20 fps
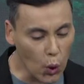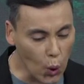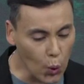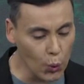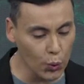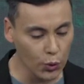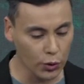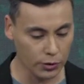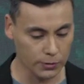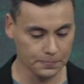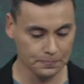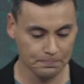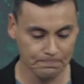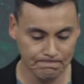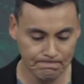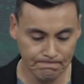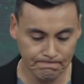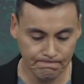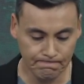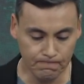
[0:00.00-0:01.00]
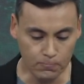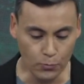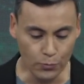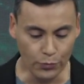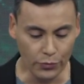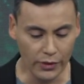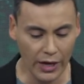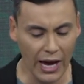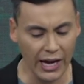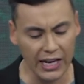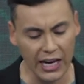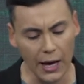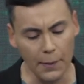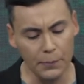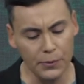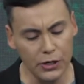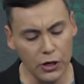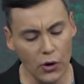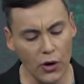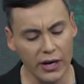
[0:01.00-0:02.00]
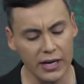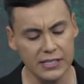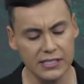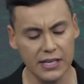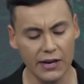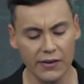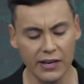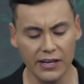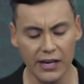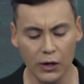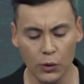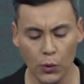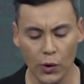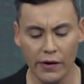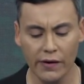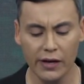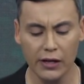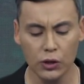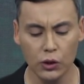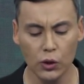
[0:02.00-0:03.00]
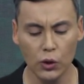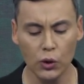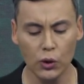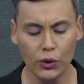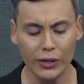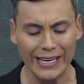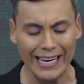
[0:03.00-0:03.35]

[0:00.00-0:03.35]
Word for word: 1. Acab dio a Jezabel la nueva de todo lo que